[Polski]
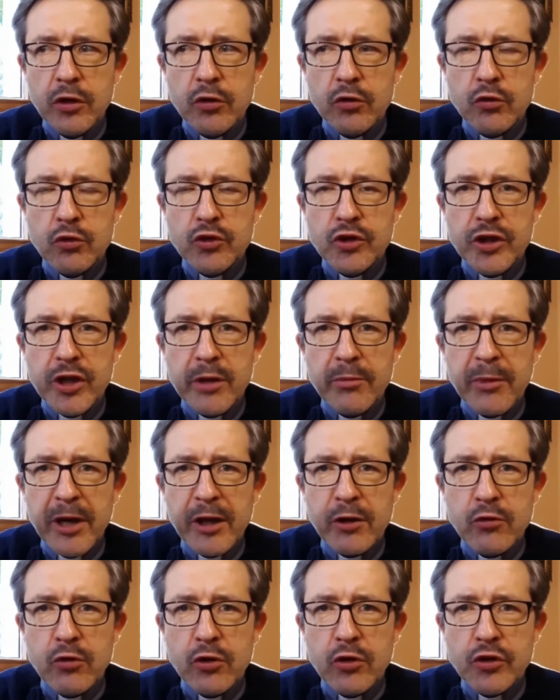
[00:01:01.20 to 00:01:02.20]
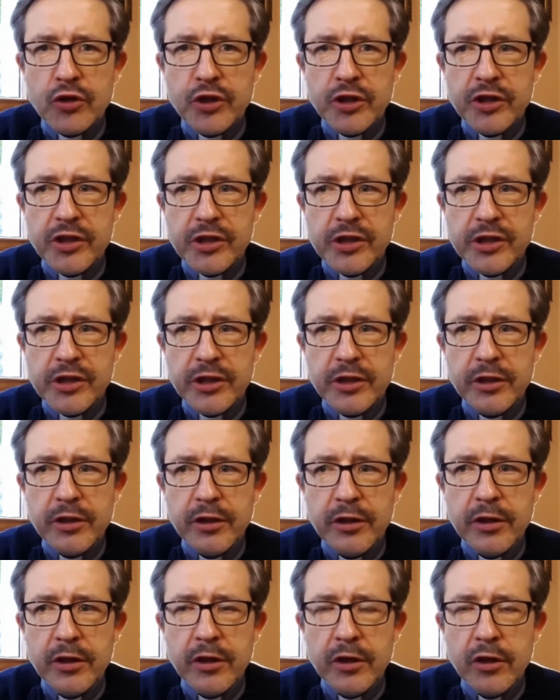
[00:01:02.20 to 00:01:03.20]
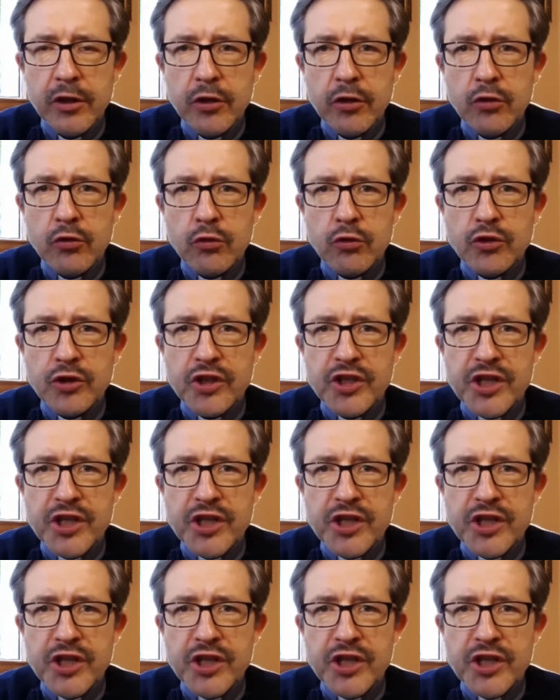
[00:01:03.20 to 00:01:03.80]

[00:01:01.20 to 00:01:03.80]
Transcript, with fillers: którzy nie mają korzyści, którzy